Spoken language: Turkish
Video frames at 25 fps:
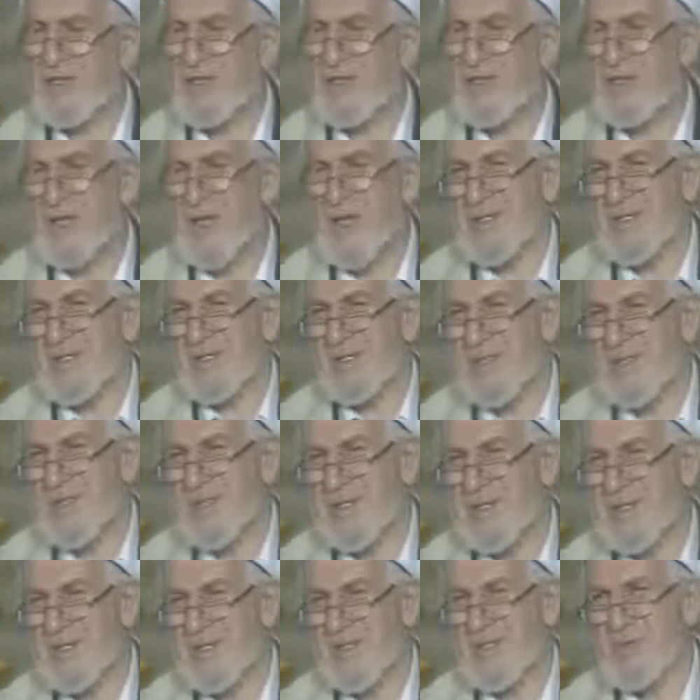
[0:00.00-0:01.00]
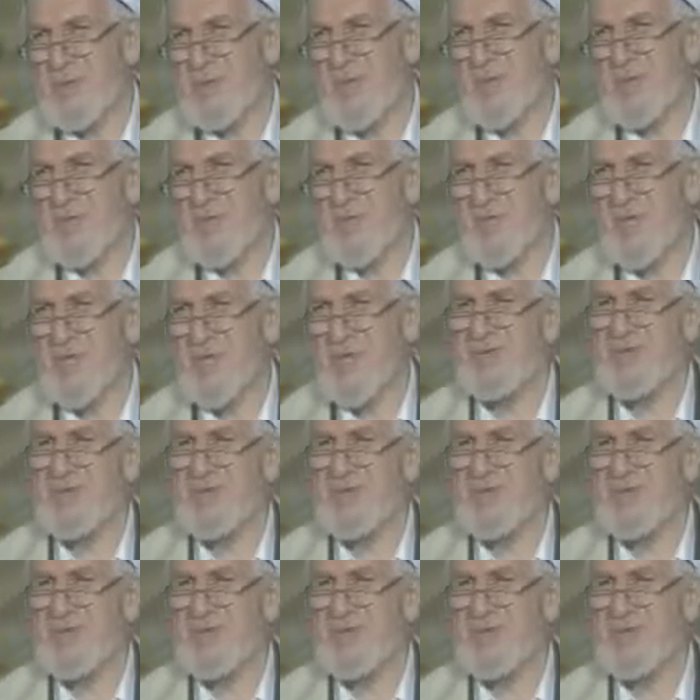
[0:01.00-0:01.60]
Biraz sabredip de şey